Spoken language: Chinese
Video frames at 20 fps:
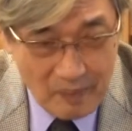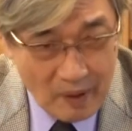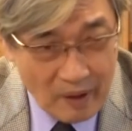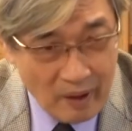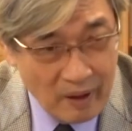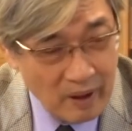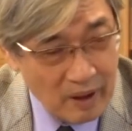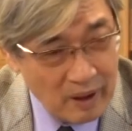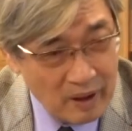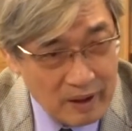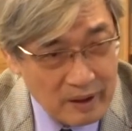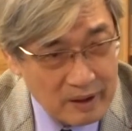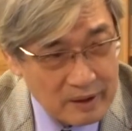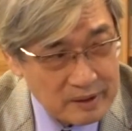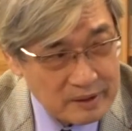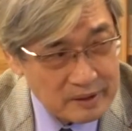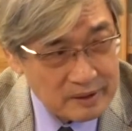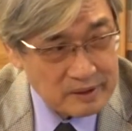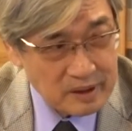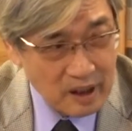嗯，
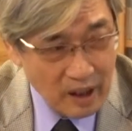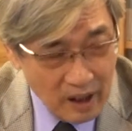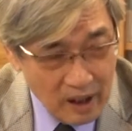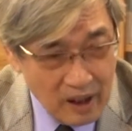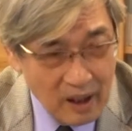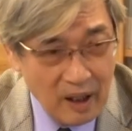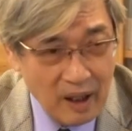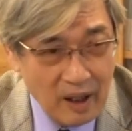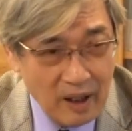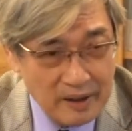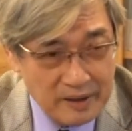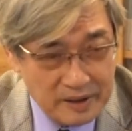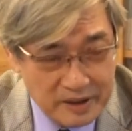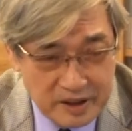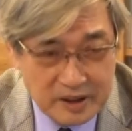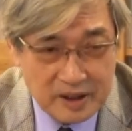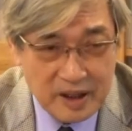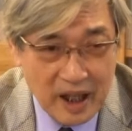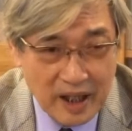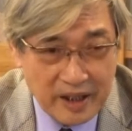他
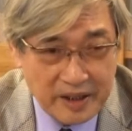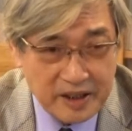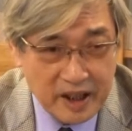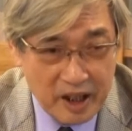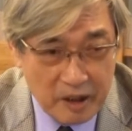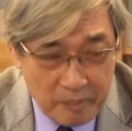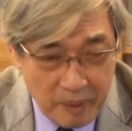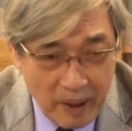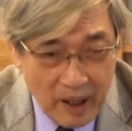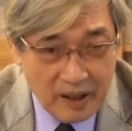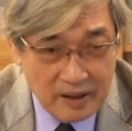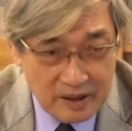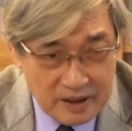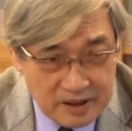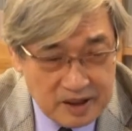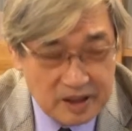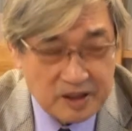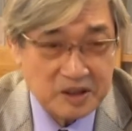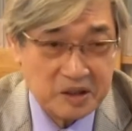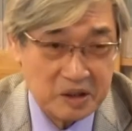应该也派了
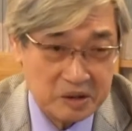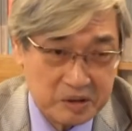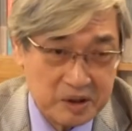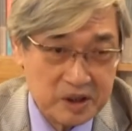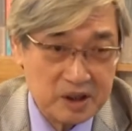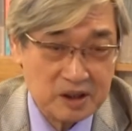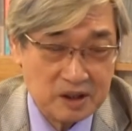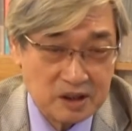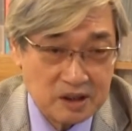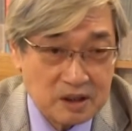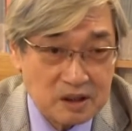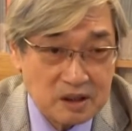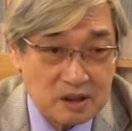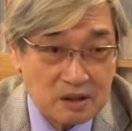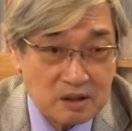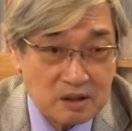荆州刺史。